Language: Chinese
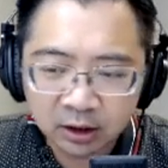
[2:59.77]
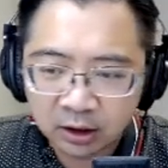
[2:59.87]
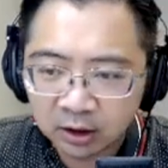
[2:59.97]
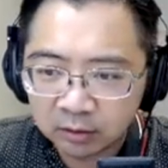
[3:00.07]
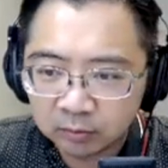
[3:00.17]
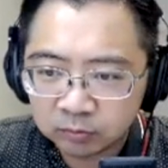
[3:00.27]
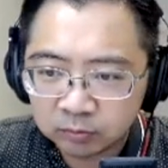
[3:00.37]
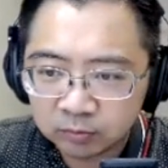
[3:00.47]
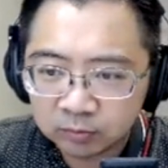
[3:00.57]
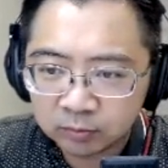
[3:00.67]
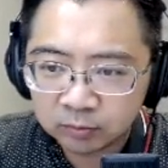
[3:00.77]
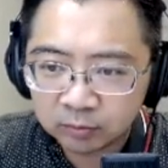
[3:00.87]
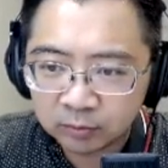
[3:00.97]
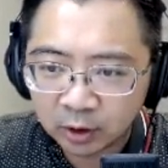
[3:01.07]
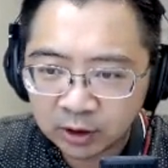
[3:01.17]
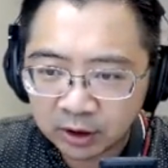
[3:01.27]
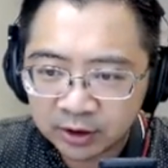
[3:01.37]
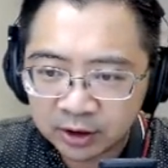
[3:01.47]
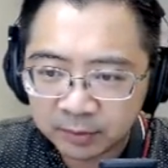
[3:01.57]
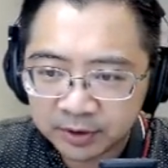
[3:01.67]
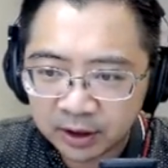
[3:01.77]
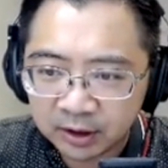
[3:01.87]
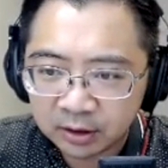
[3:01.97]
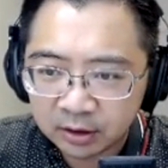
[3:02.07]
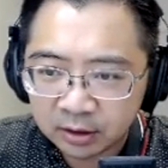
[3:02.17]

了，哦涨了四个 percent。